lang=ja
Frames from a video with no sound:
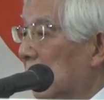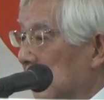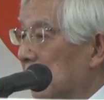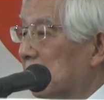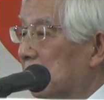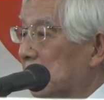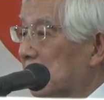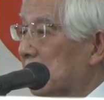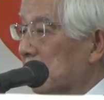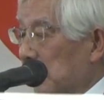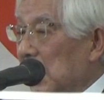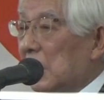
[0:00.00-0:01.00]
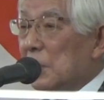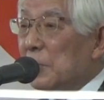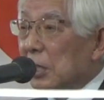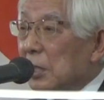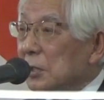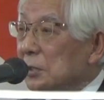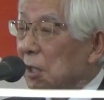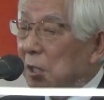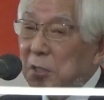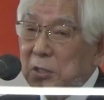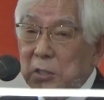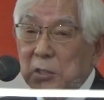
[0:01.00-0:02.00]
はい、今現
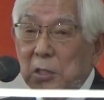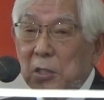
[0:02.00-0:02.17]
在